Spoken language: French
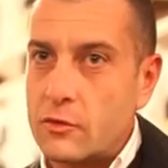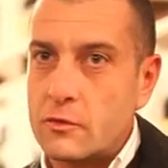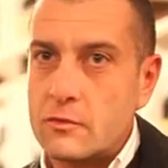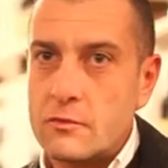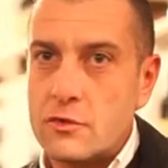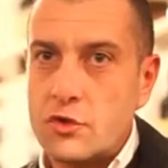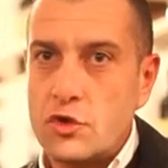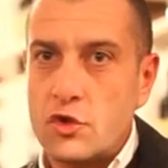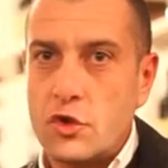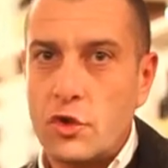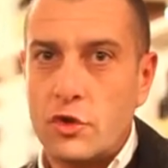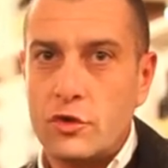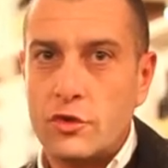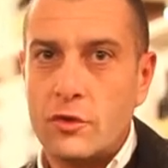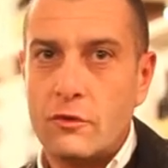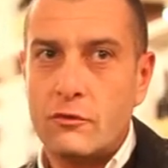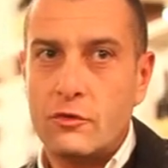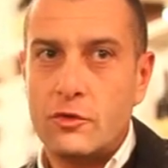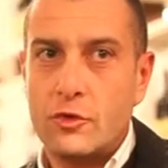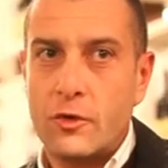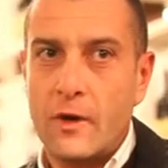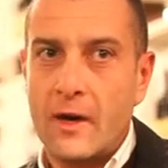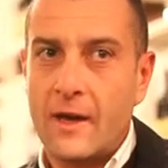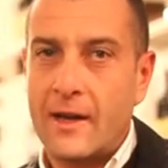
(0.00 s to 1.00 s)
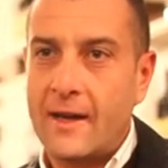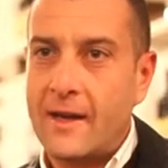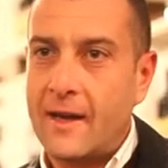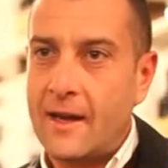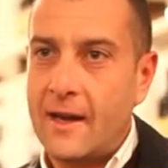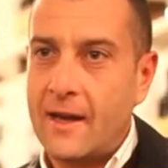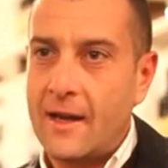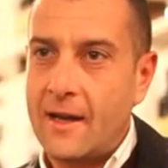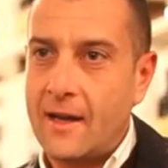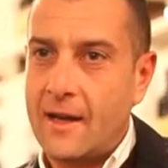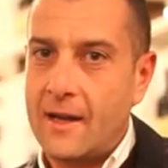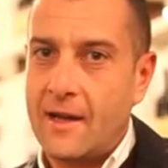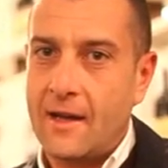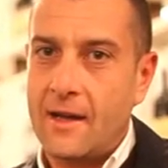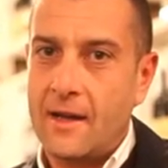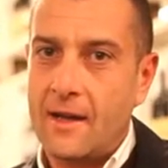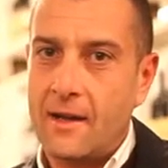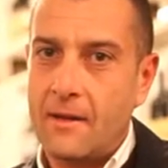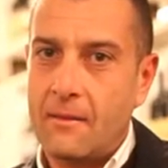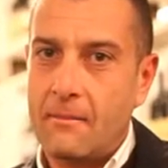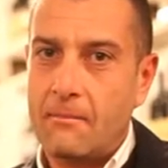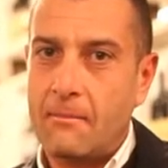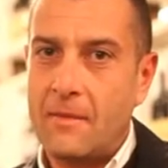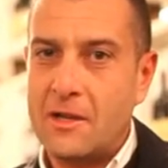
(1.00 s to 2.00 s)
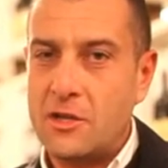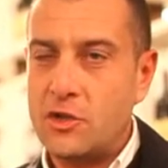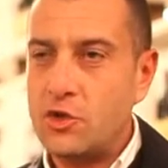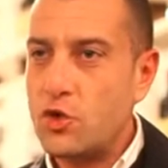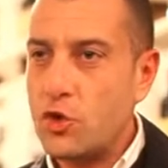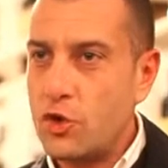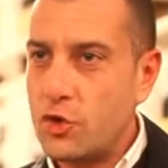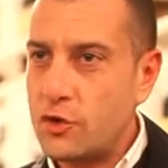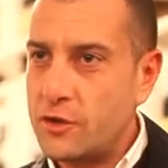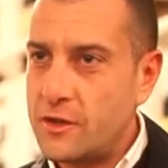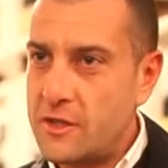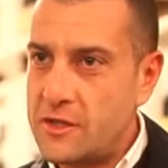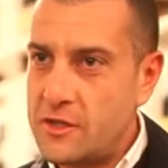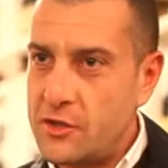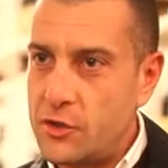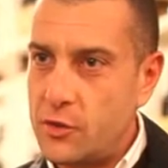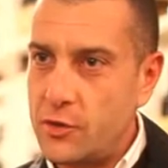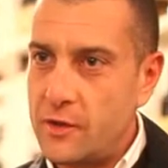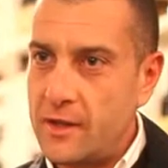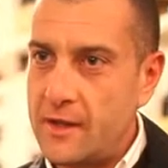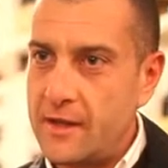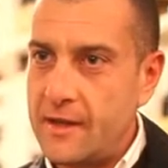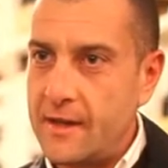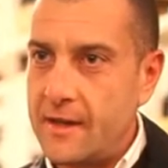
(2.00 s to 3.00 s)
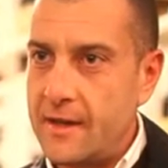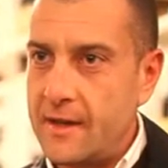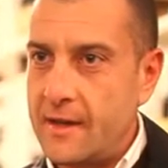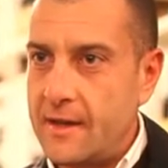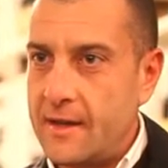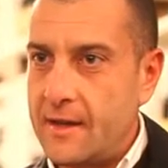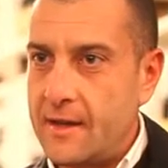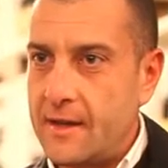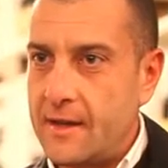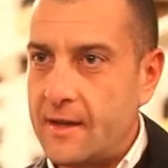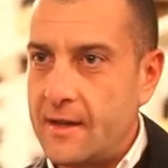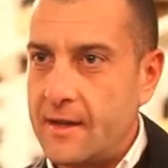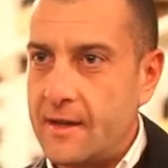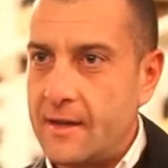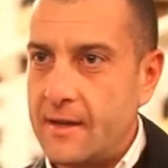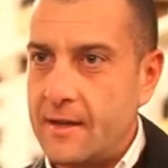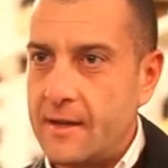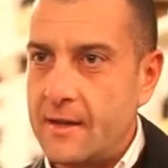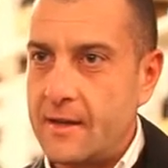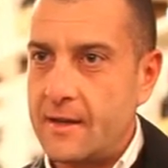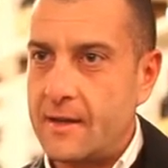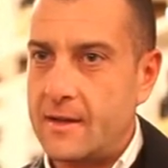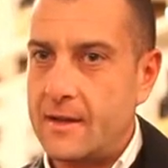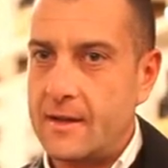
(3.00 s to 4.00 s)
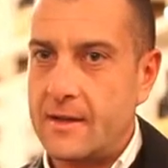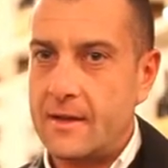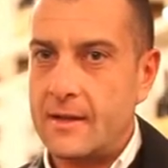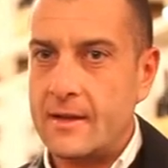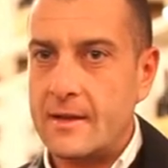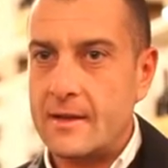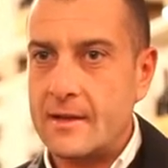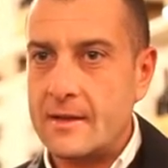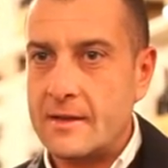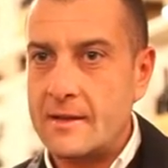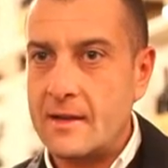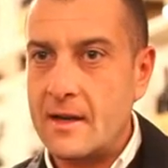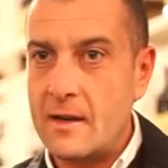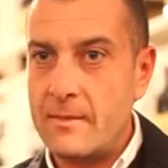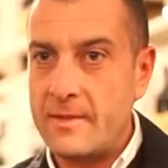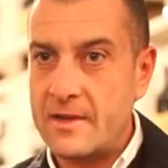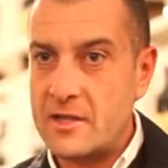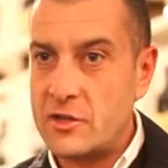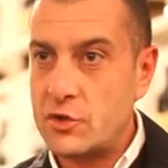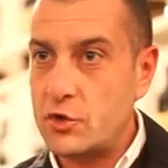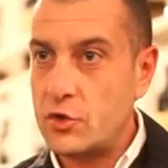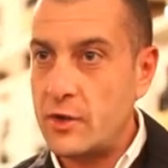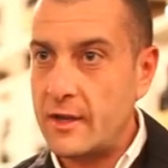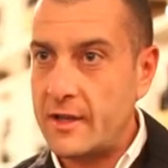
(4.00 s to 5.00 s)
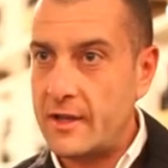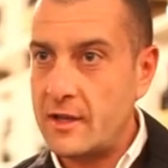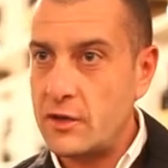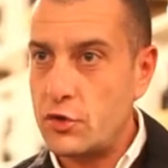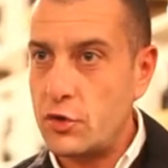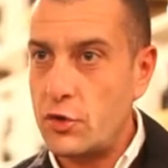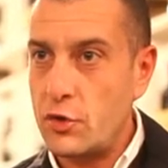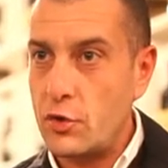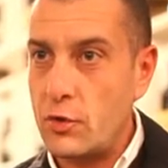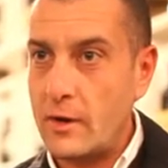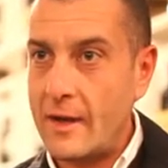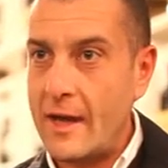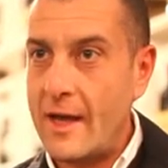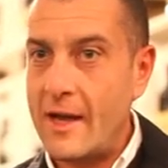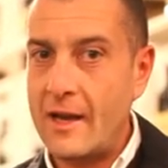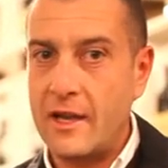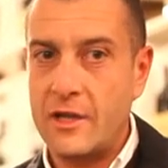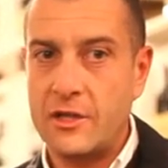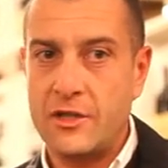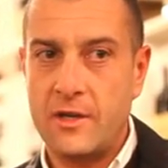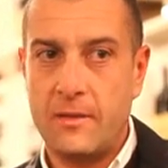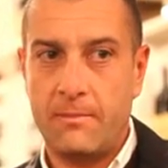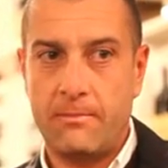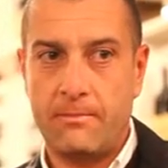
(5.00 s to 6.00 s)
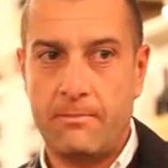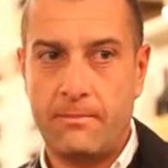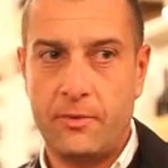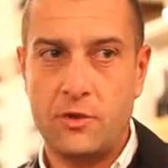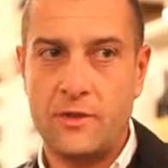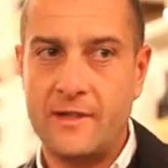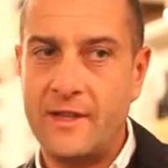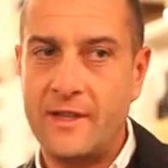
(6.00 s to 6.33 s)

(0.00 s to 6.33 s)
Travailler avec l'orderman se traduit certainement par une hausse du chiffre d'affaires grâce à la rotation accrue